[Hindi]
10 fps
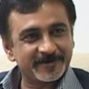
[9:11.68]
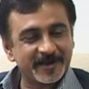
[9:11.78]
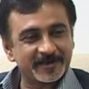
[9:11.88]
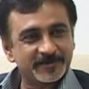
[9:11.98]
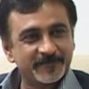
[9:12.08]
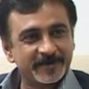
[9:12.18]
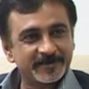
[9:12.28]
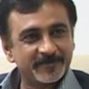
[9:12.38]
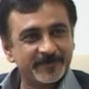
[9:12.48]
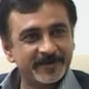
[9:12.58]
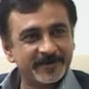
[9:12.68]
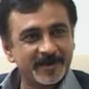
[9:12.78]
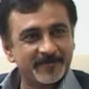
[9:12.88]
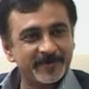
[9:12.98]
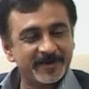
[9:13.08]
कास्ट फैक्टर भी
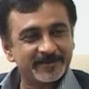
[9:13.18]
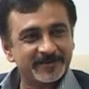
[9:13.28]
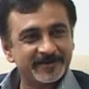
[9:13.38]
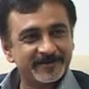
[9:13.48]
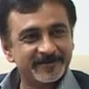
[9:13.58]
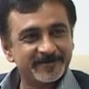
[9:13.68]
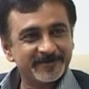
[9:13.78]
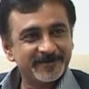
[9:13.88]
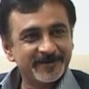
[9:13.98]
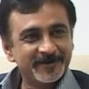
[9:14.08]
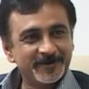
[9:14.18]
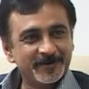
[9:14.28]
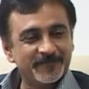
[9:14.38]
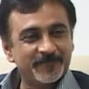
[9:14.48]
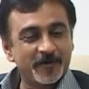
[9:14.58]
काम में आता है
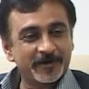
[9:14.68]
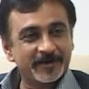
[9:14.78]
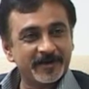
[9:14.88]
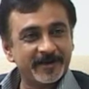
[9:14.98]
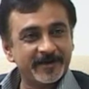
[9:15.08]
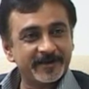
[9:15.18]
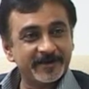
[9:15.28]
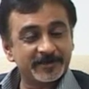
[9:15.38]
वोट लेने की